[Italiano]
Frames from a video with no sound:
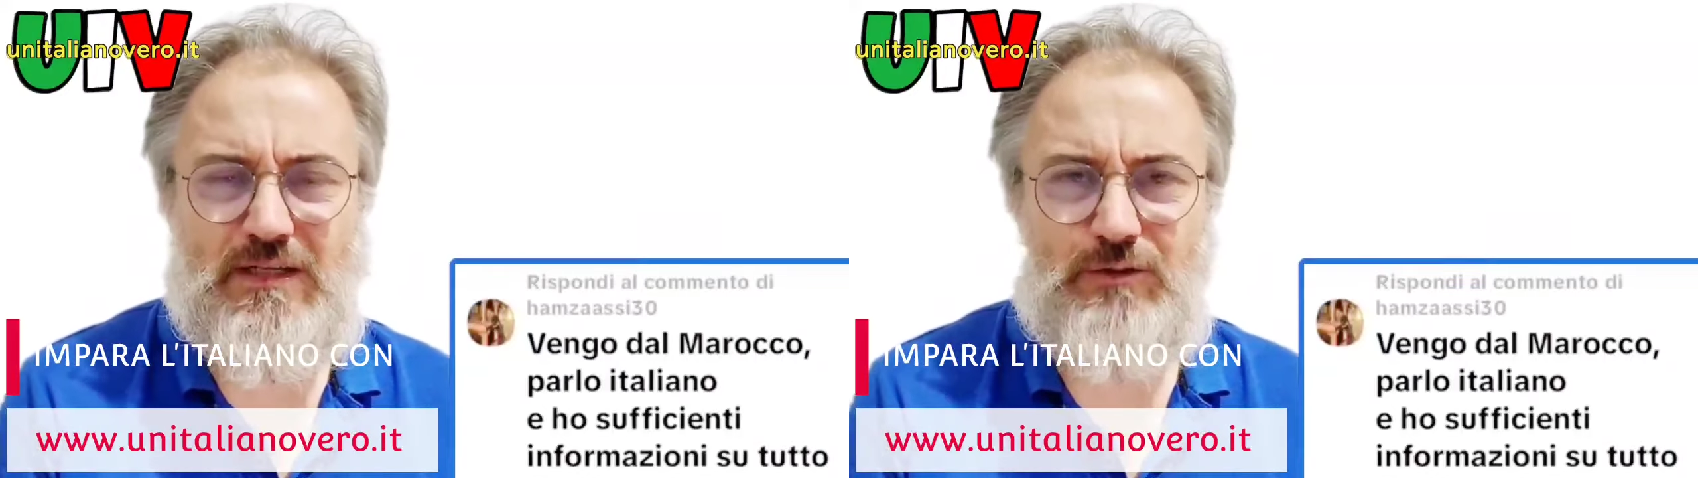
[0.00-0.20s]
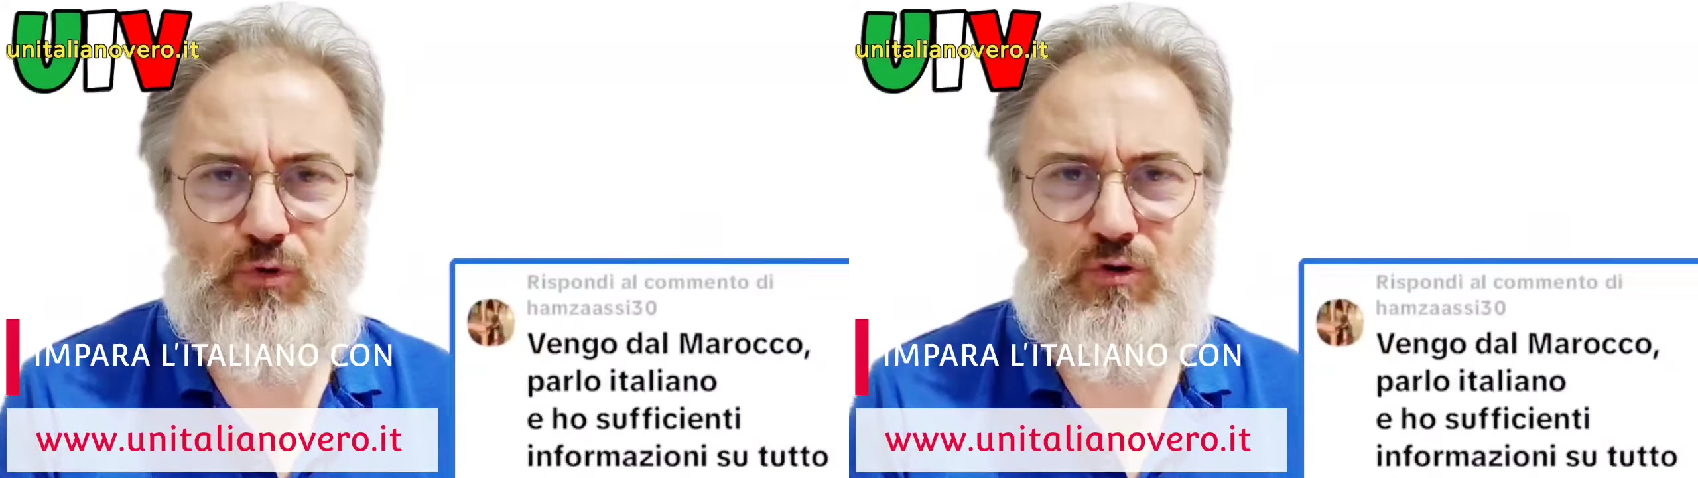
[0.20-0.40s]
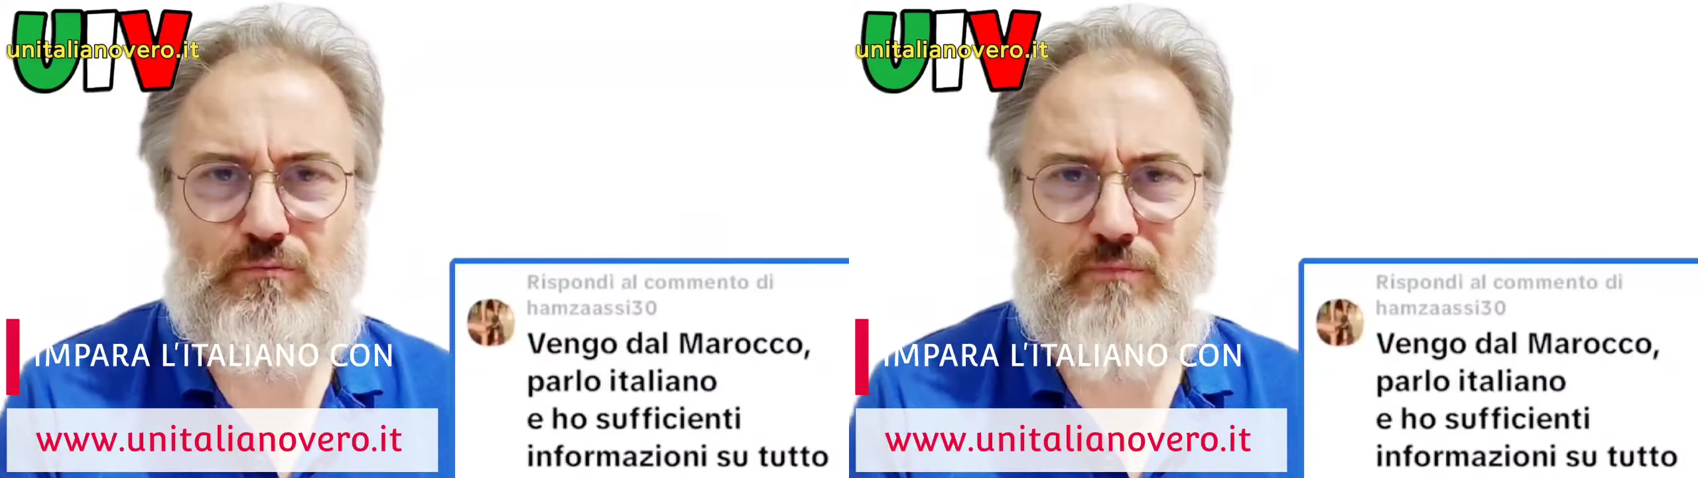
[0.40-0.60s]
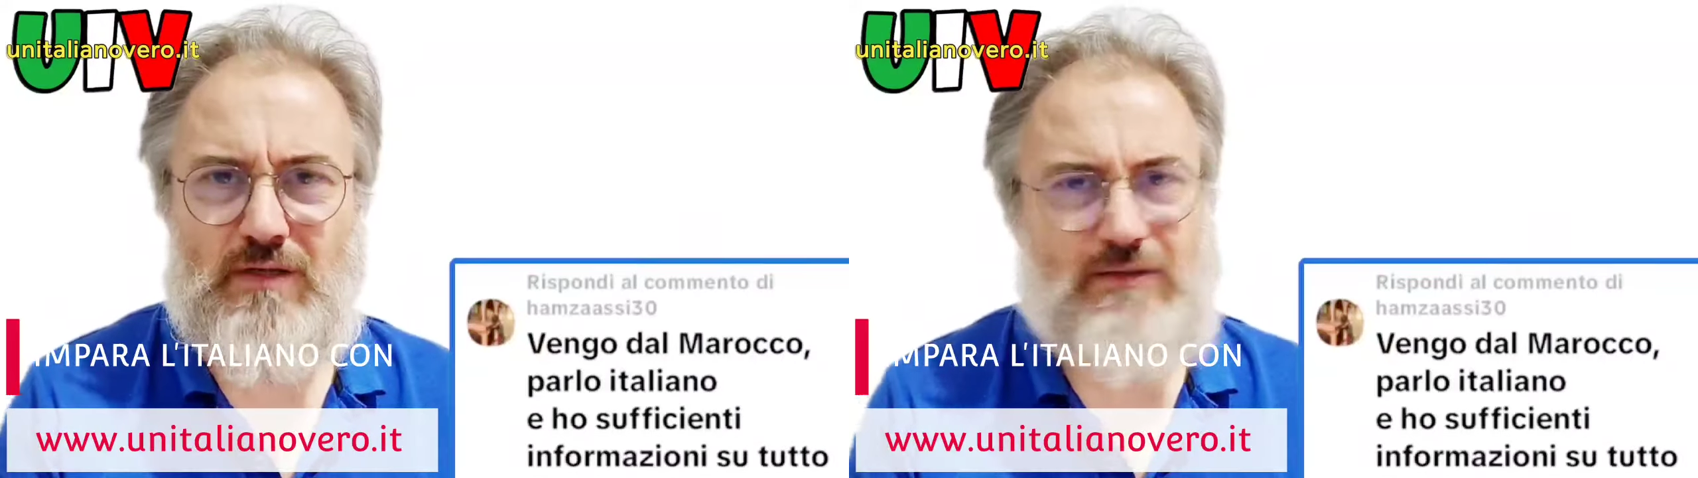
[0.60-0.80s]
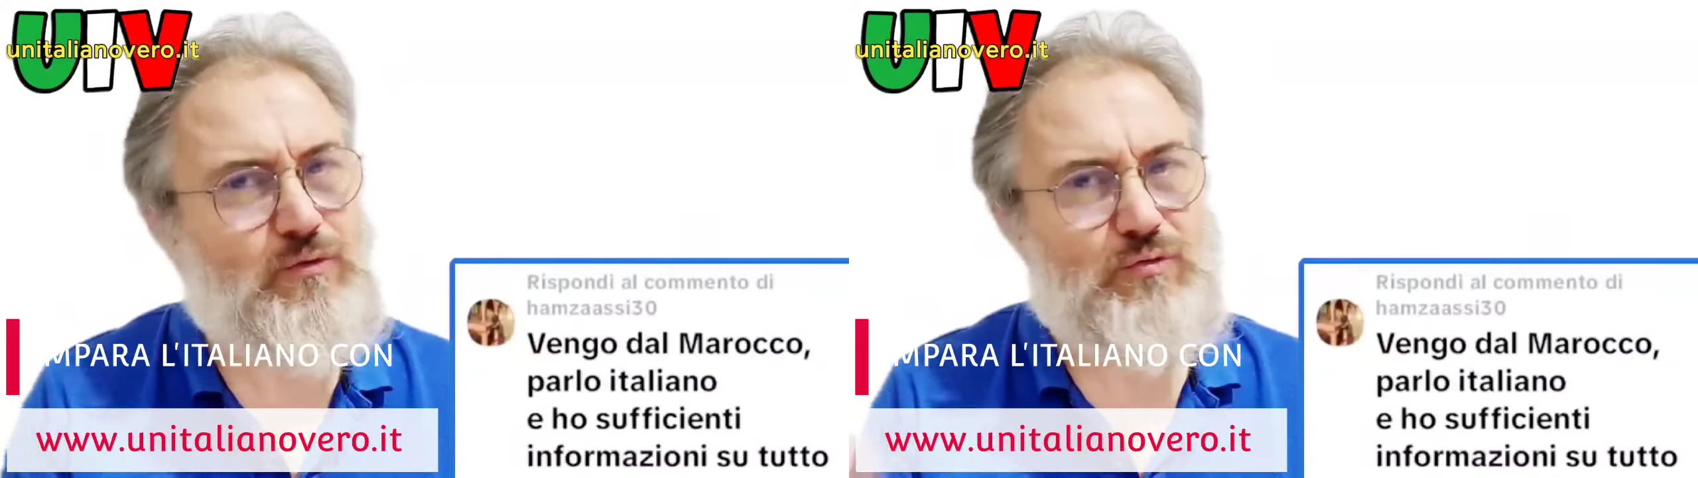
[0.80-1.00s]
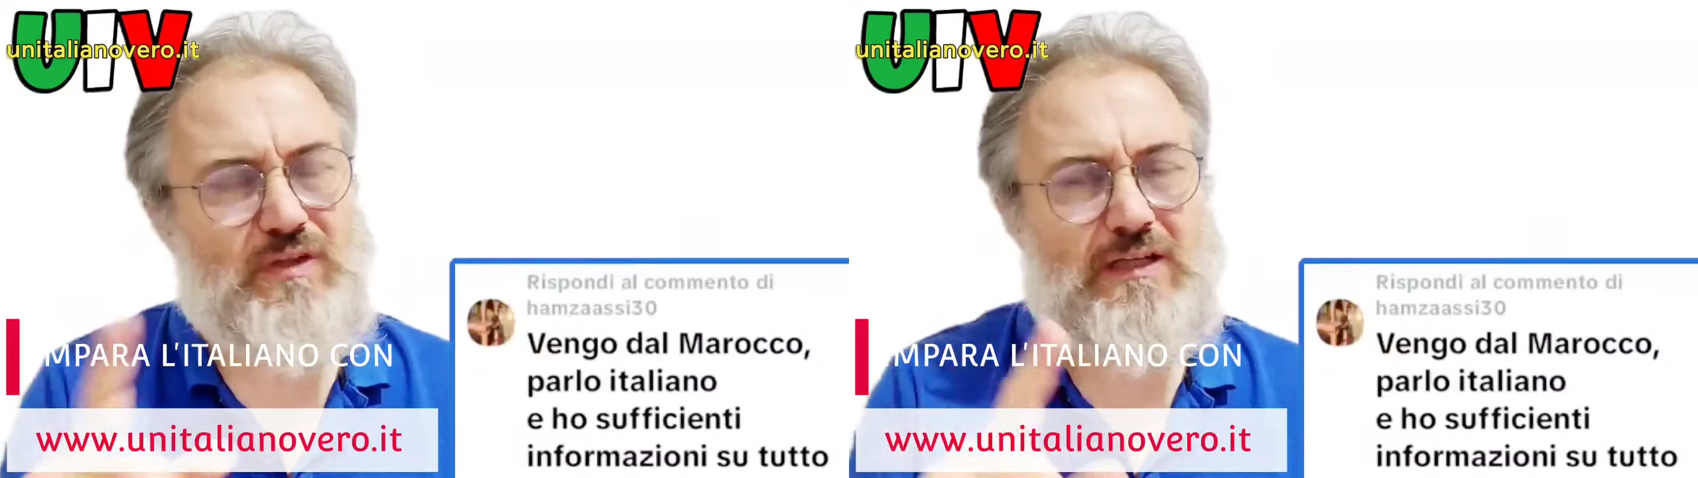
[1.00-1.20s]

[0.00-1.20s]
per il tuo commento.